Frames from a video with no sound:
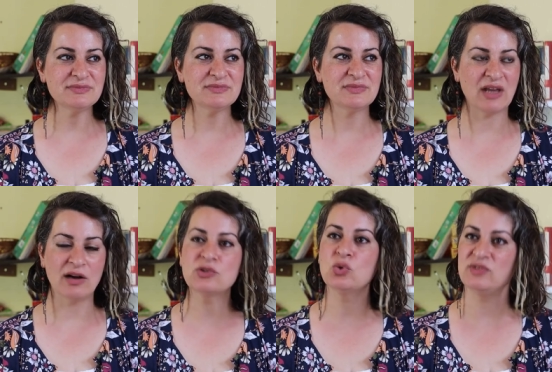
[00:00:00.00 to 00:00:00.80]

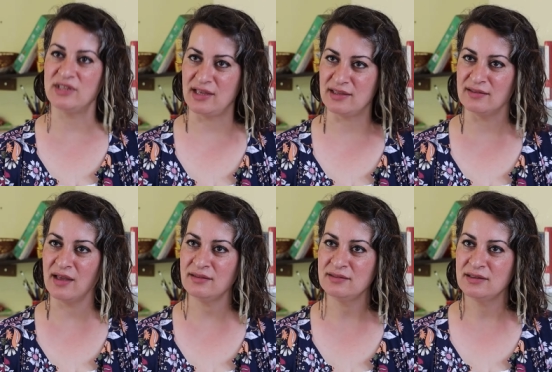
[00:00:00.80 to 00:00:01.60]
daha kötüye
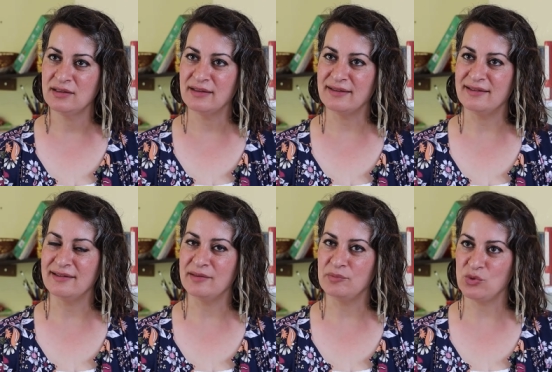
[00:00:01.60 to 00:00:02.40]
giden
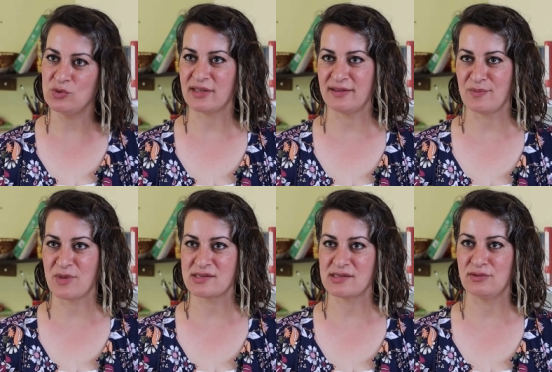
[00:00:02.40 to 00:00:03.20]
e, bir ülkeden
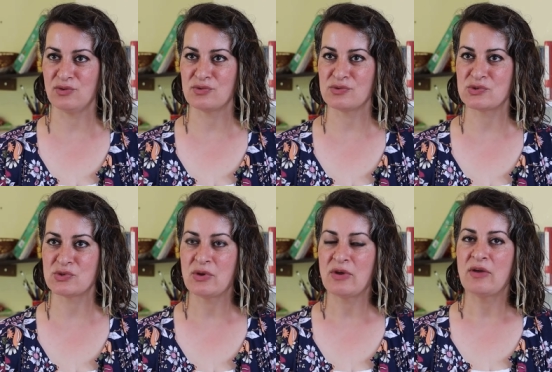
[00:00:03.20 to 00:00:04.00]

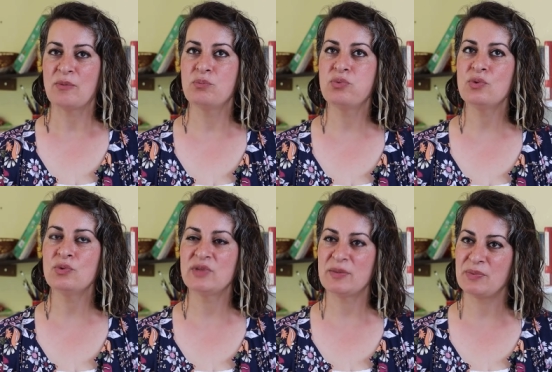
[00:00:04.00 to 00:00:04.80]
bahsediyoruz.
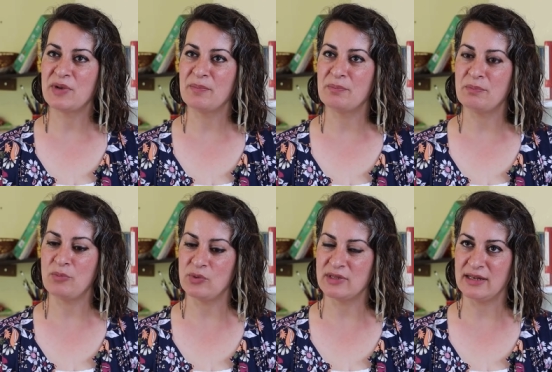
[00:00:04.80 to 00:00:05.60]
Bu deprem
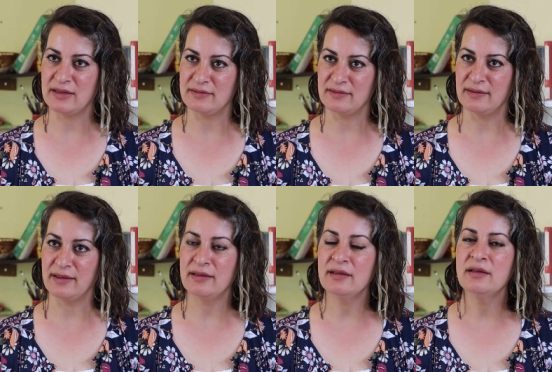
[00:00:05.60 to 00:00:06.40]

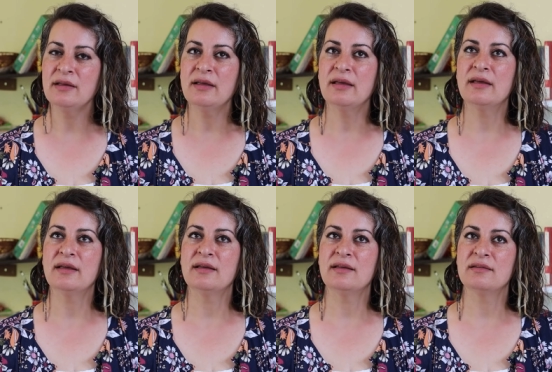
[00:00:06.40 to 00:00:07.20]
bölgelerinde
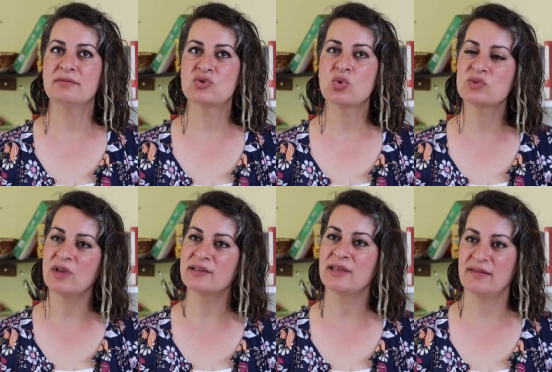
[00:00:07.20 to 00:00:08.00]
e, çok
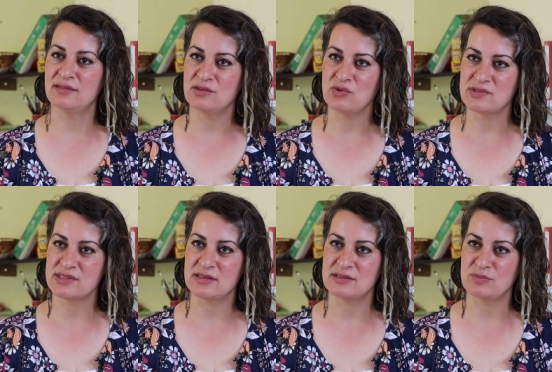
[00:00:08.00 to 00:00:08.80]
daha kendini
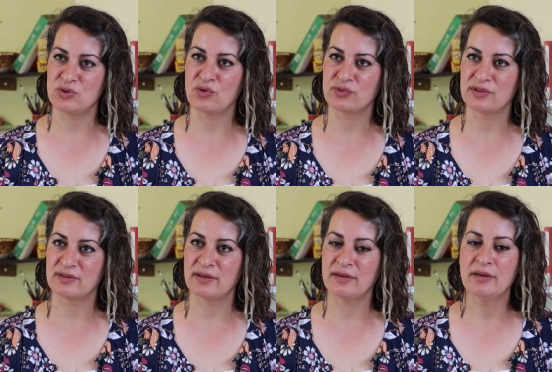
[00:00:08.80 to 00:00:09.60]
gösterir bir
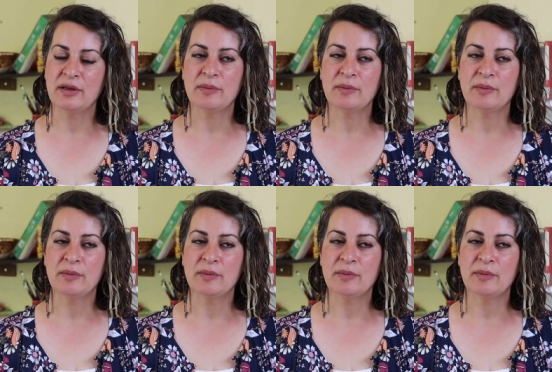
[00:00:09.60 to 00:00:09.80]
noktada.